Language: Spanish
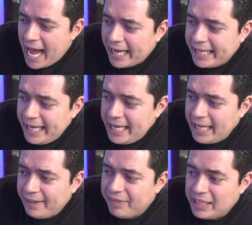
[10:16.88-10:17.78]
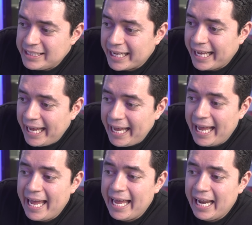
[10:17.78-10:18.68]
aquí dice que
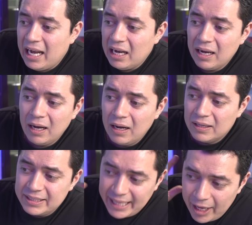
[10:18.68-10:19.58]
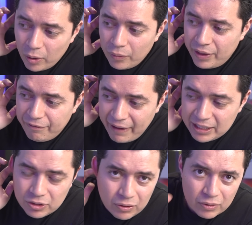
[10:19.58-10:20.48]
el CEO de
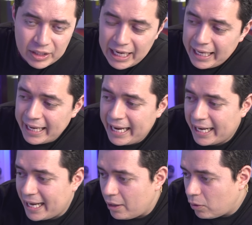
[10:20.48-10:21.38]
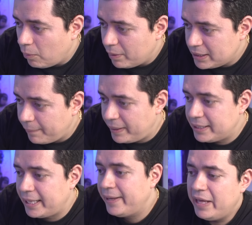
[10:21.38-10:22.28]
Faison, o sea, el encargado
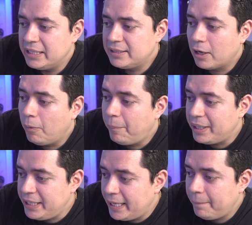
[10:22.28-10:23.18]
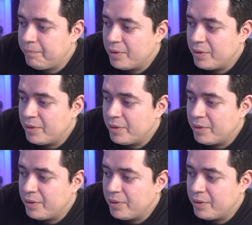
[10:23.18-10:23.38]
completamente de esta compañía,